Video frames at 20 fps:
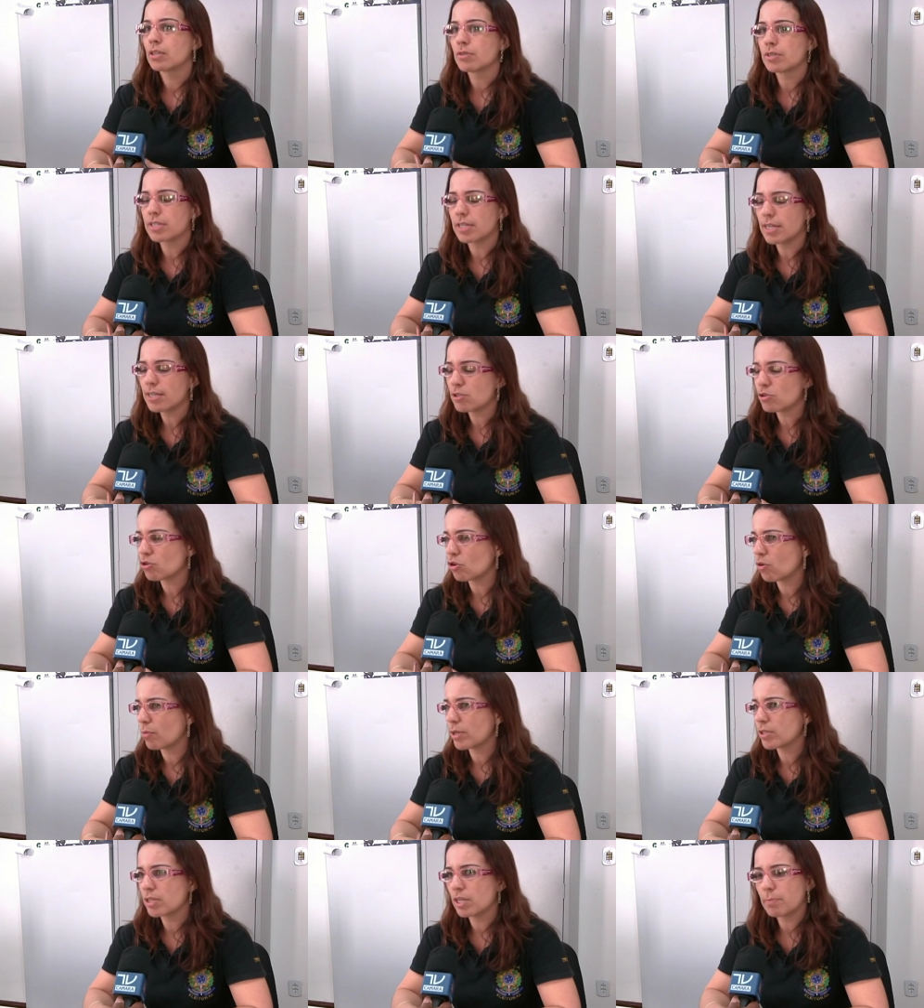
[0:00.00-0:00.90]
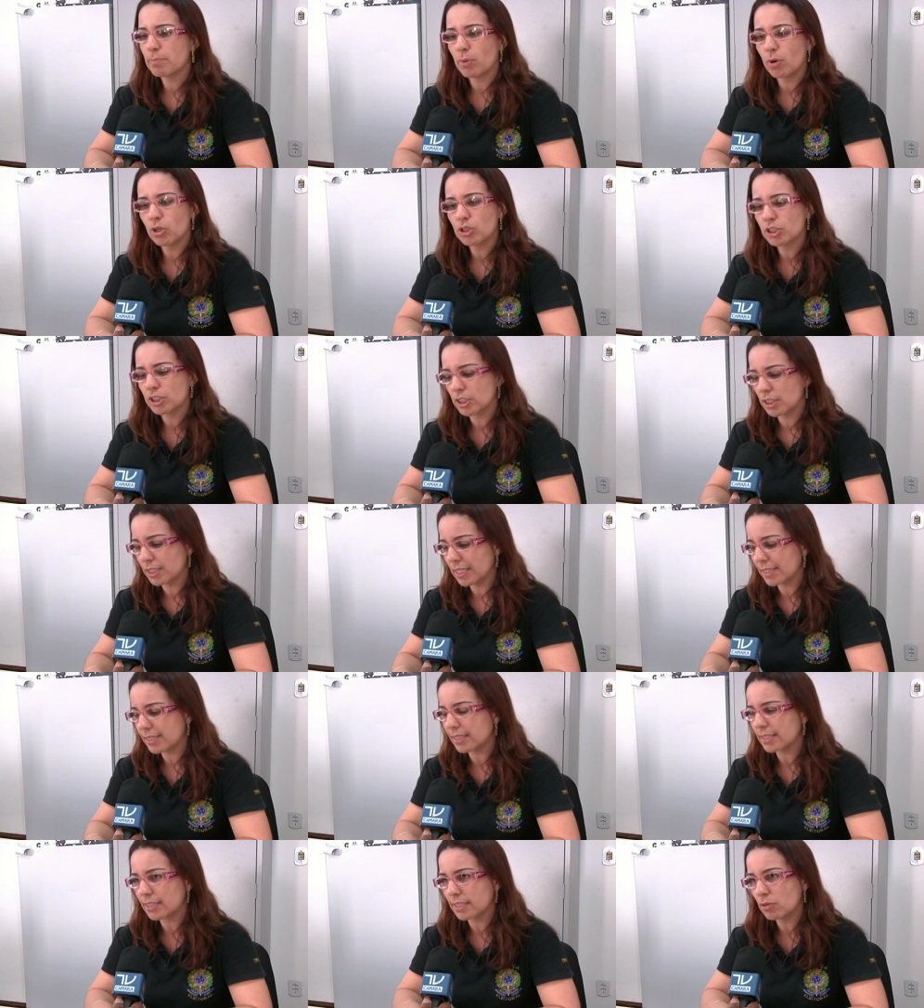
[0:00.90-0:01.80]
Então, assim, esses documentos ele pode ir
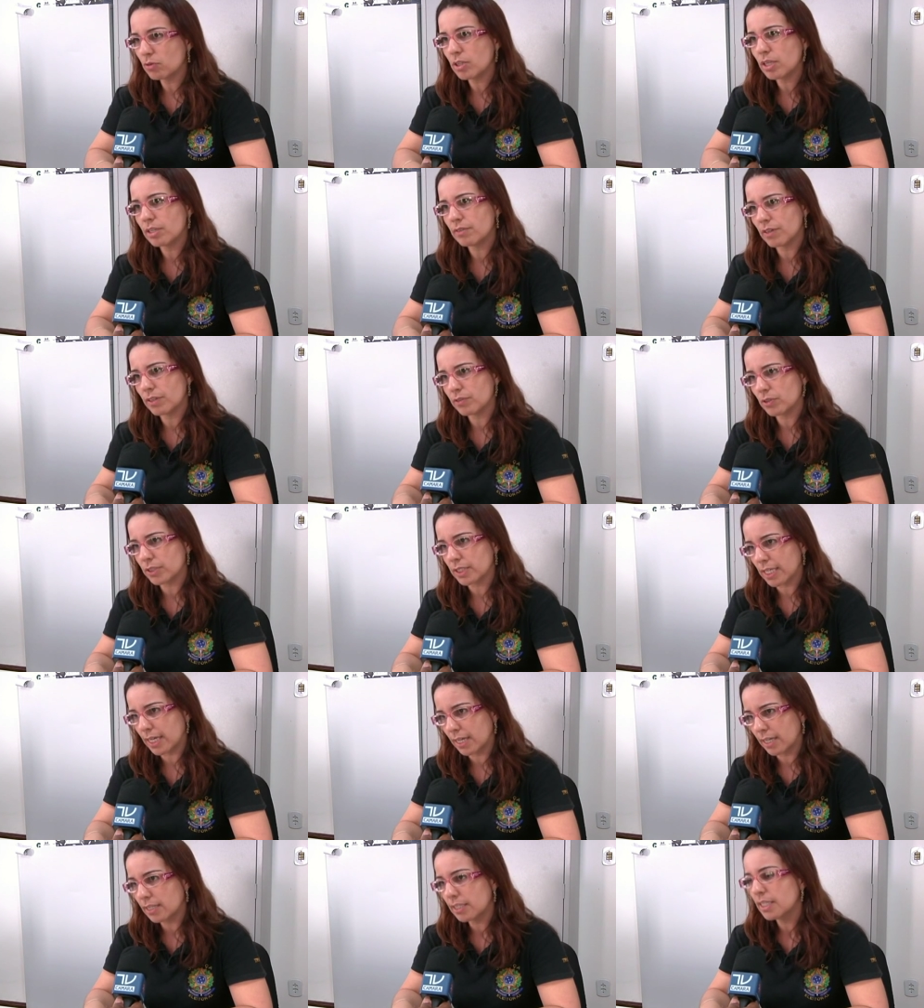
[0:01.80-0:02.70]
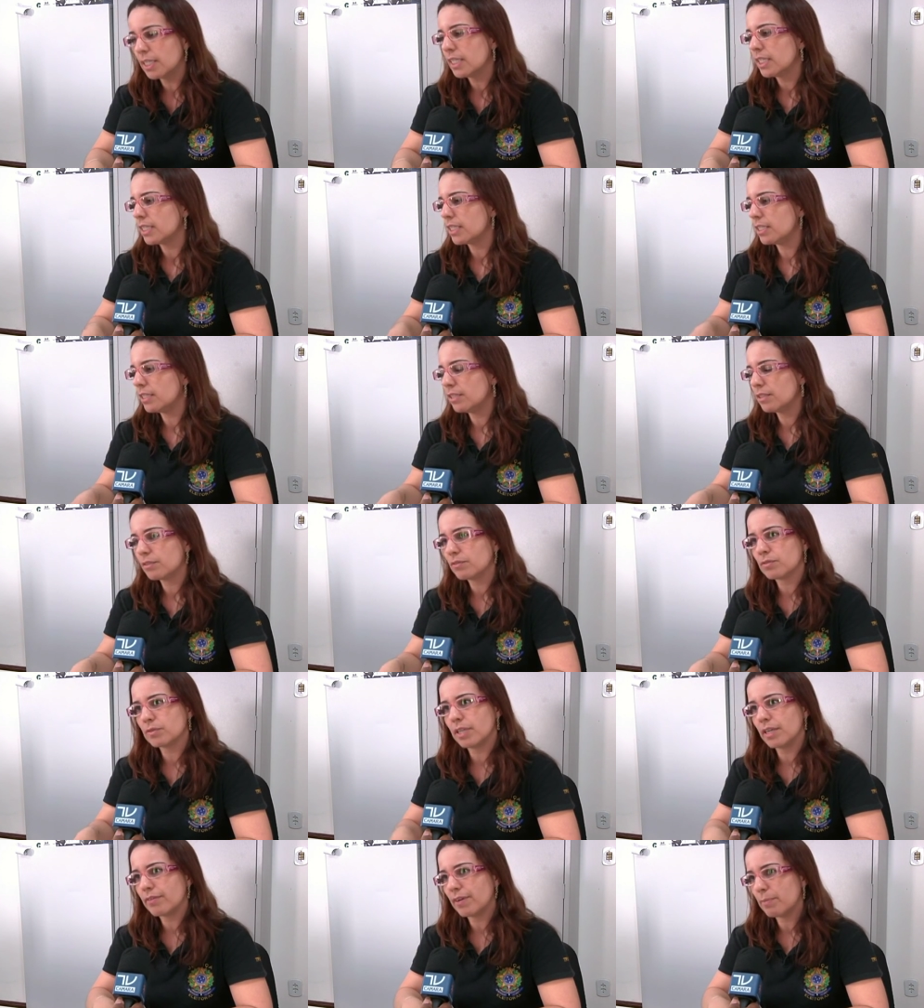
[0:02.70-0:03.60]
na sessão que ele vai votar
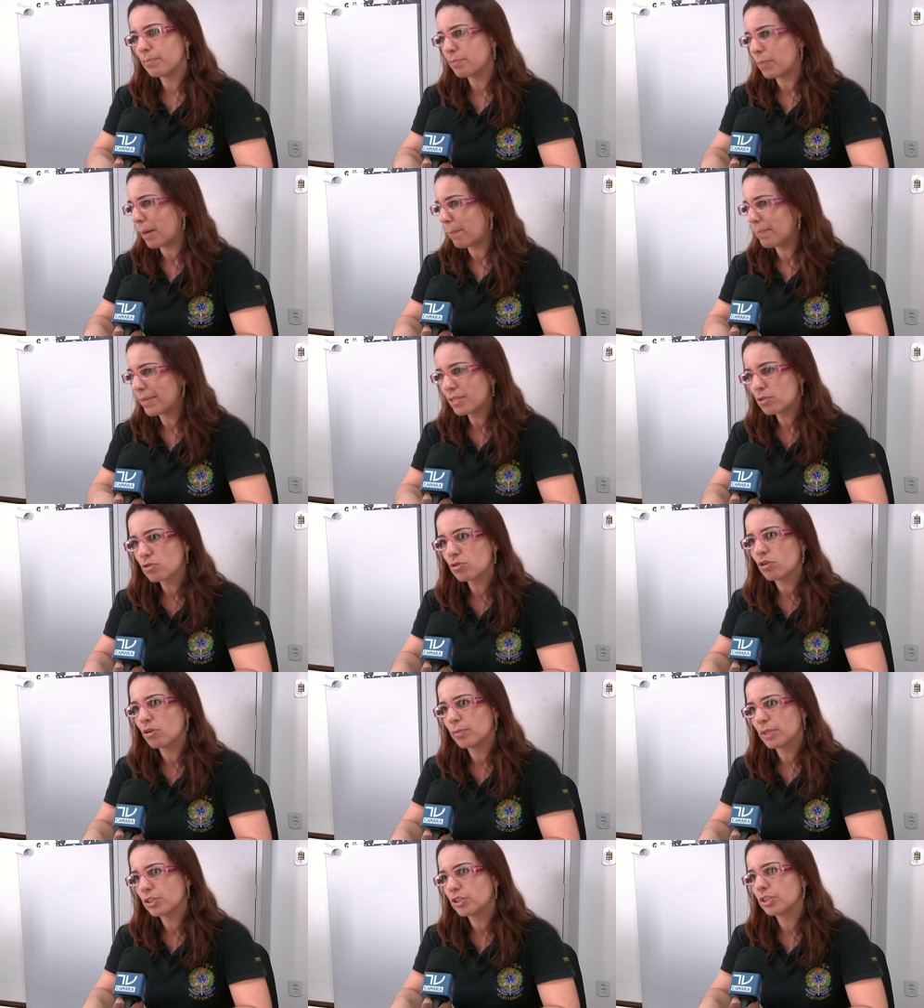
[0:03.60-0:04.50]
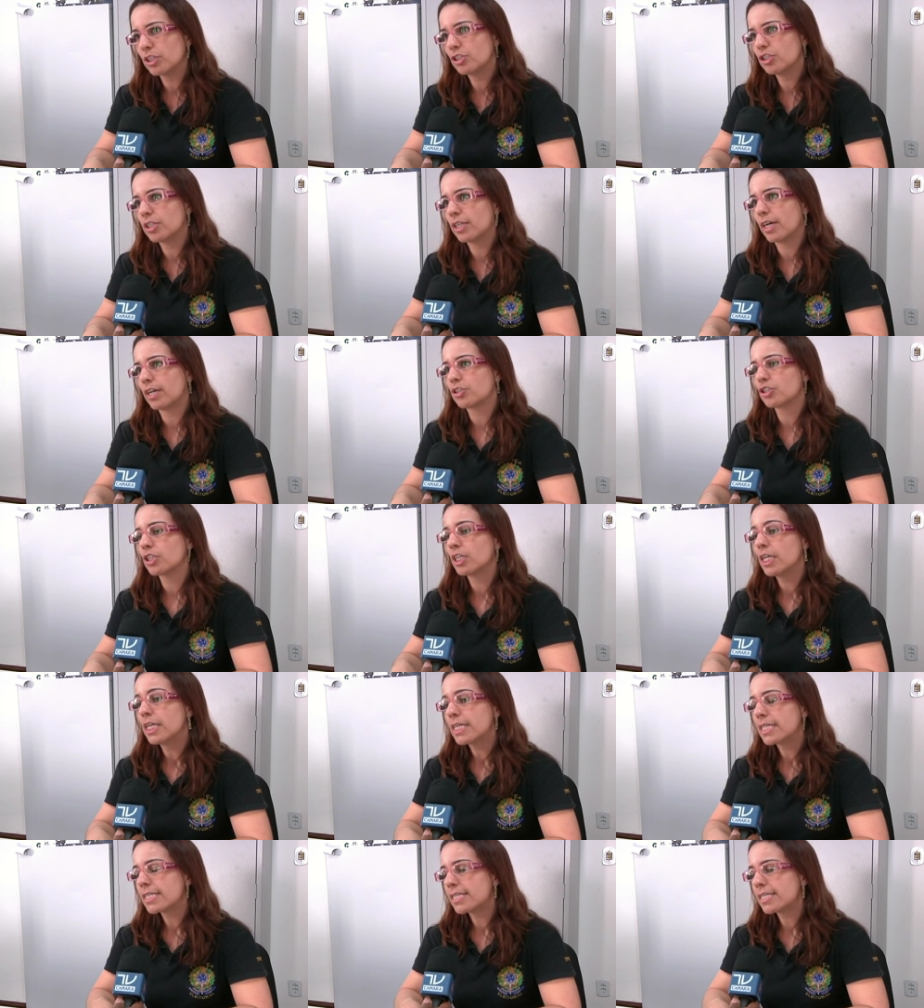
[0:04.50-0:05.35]
e levar apenas o documento de identidade.